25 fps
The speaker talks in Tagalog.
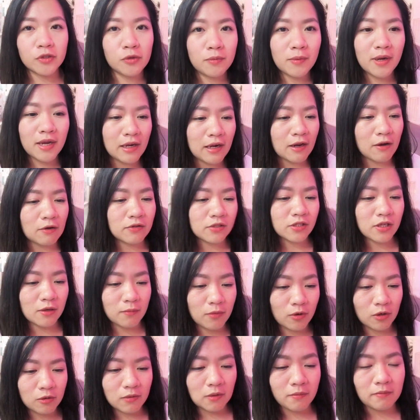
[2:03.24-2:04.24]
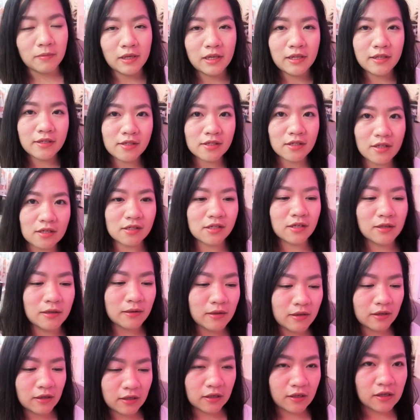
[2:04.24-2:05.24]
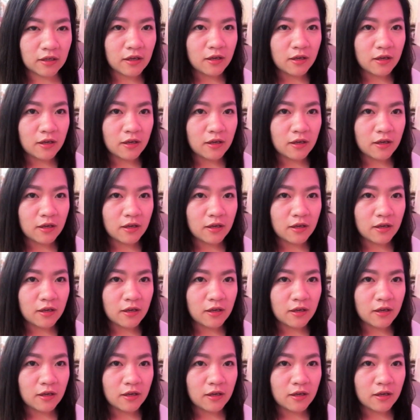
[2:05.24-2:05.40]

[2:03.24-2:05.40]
dumaan lang ako sa mall mabilis kasi